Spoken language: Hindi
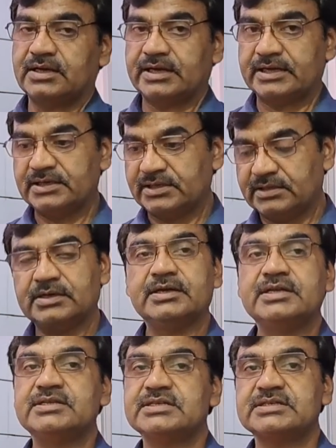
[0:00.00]
कहीं
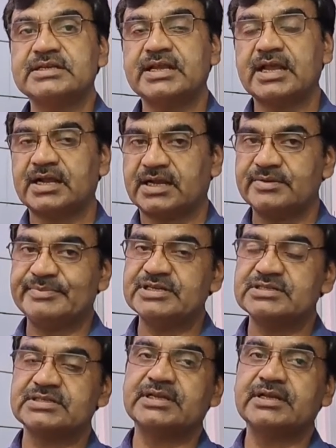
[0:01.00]
नीचे से या कहीं
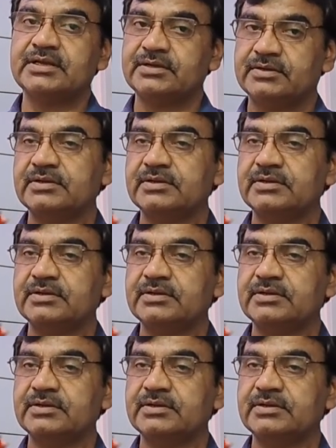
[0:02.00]
बीच से